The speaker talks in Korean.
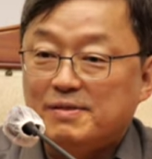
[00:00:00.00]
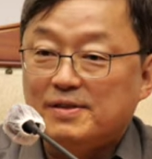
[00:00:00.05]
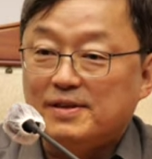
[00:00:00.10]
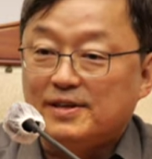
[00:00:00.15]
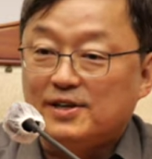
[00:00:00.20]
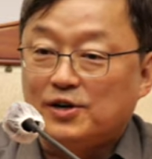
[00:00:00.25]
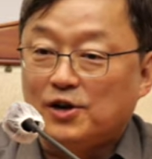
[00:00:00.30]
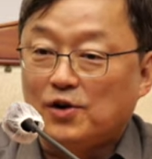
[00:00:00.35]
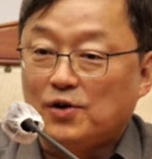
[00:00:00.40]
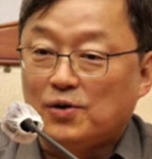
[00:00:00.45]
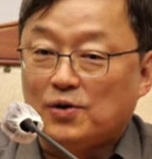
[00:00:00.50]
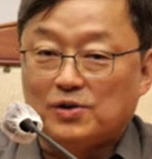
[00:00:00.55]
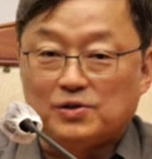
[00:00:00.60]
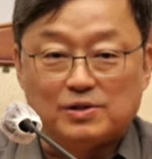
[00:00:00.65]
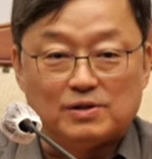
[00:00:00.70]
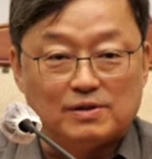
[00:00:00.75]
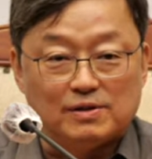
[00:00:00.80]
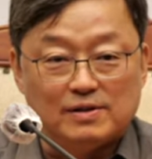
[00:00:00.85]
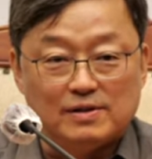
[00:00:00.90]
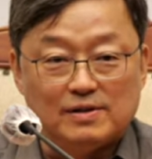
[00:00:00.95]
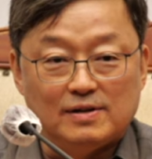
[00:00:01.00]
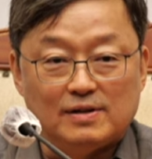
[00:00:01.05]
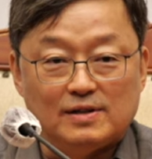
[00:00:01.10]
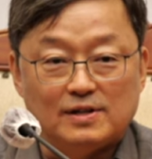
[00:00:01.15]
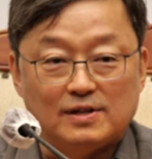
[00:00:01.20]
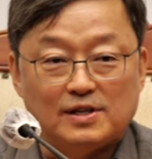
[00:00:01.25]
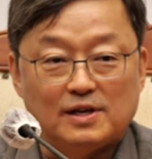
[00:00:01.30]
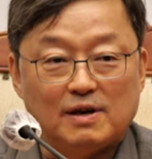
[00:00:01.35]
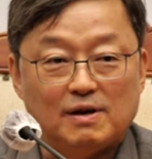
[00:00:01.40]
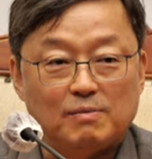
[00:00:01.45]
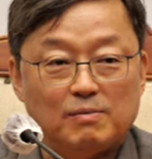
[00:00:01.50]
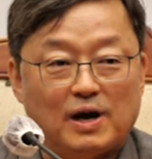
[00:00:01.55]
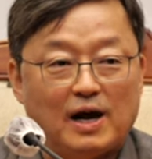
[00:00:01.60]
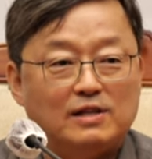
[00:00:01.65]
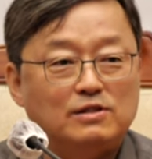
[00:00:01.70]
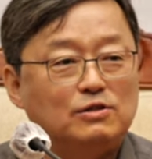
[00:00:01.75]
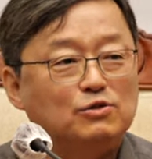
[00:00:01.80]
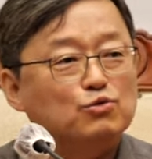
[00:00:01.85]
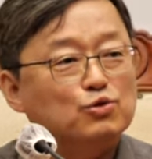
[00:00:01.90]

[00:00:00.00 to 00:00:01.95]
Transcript: 이런 것들, 이렇게 하여튼